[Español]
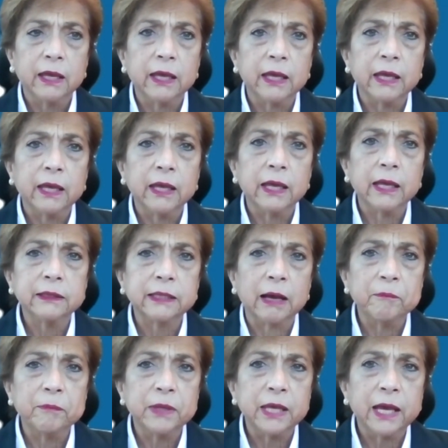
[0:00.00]
Eh,
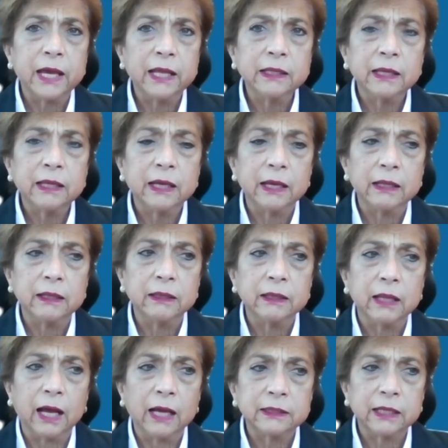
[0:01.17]
también
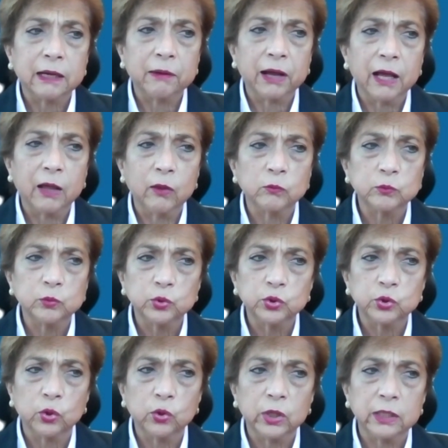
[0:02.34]
ha trabajado
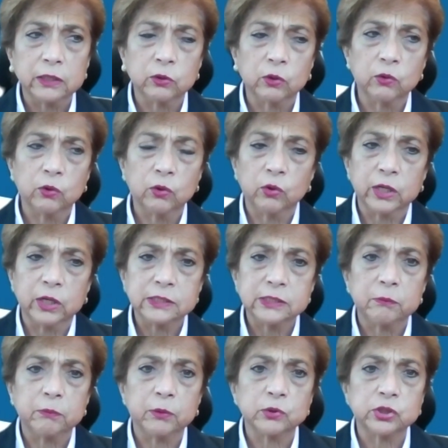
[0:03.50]
mucho en todo lo que es
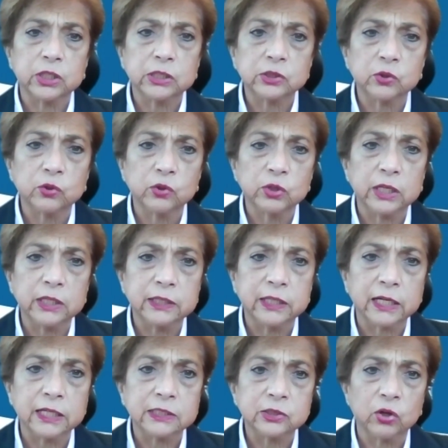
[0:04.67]
el proceso de
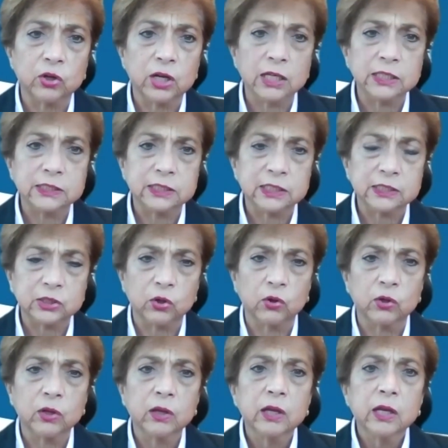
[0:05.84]
internacionalización
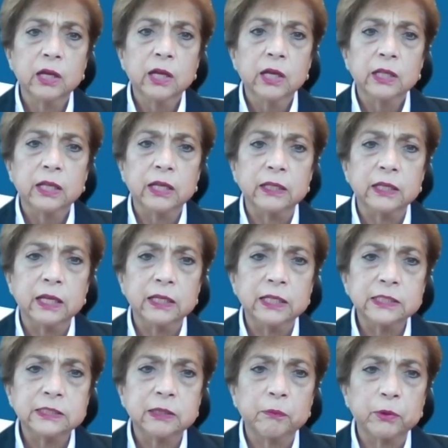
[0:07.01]
en,
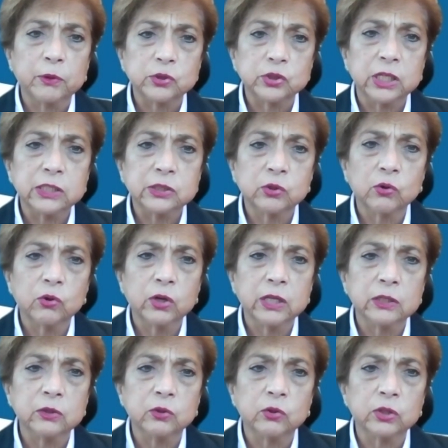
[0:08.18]
este proceso
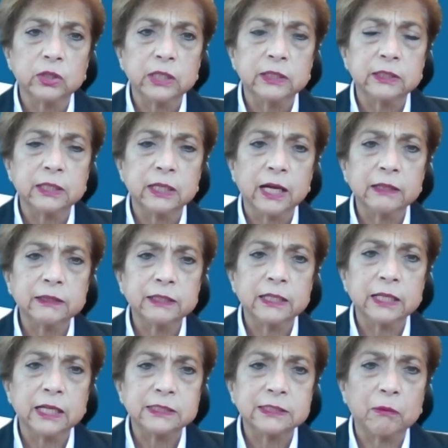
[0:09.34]
en donde ha
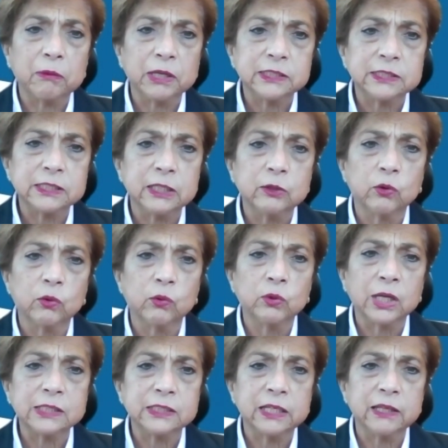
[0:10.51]
establecido
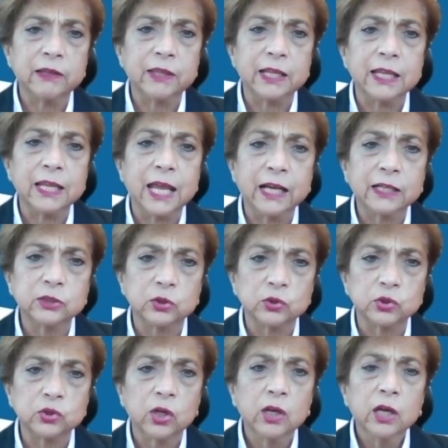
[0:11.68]
una serie de
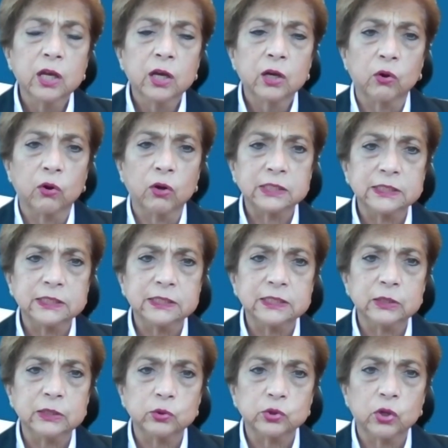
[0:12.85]
nexos con
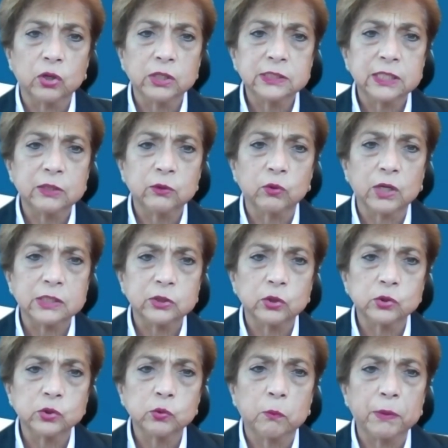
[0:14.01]
instituciones de
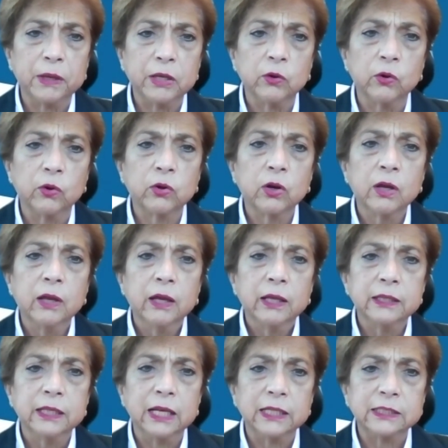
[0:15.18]
educación superior
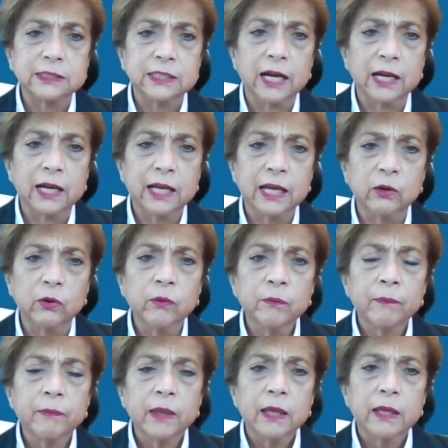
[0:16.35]
del extranjero,
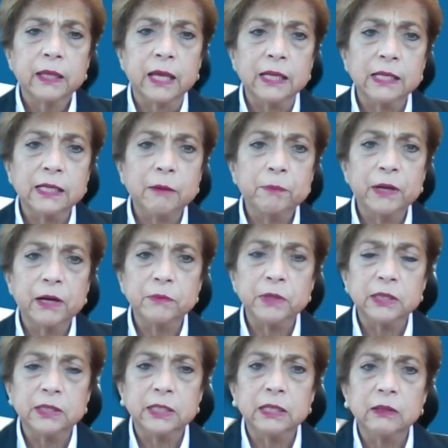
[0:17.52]
que le ha
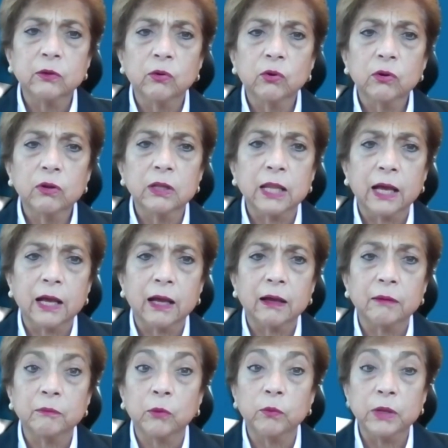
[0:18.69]
permitido
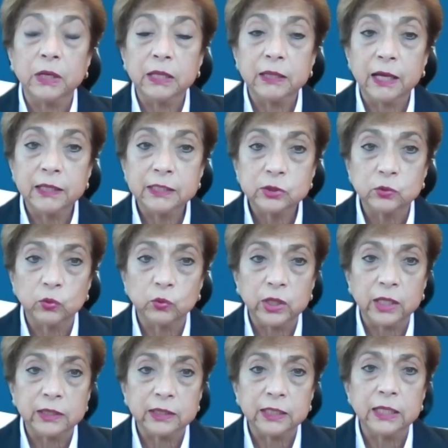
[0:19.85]
la movilidad
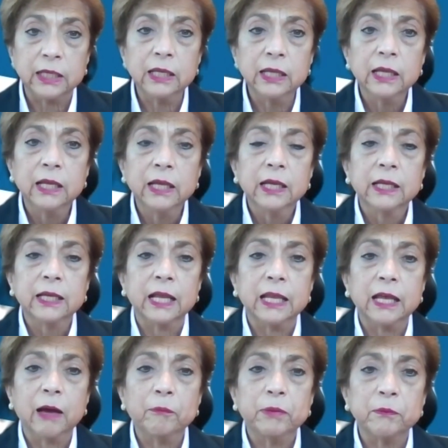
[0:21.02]
estudiantil, que
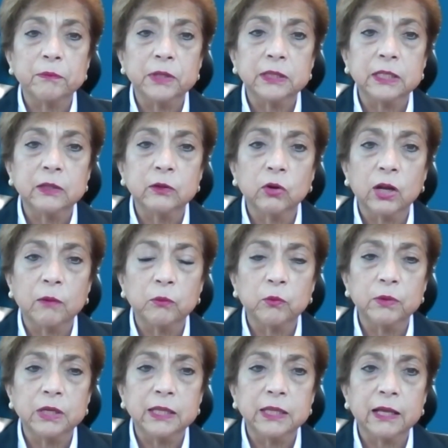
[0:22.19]
le ha permitido la
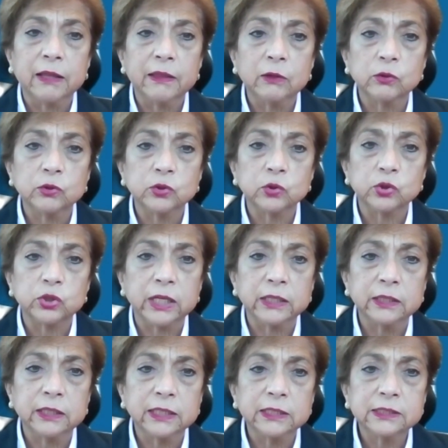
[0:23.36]
movilidad de los
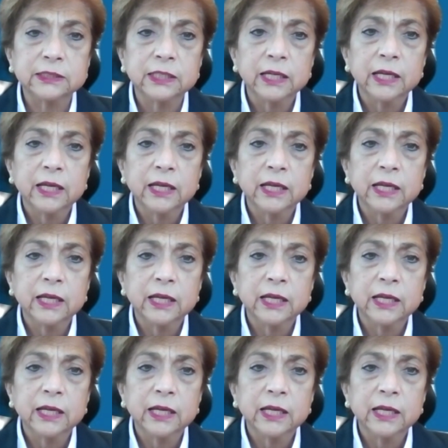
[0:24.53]
docentes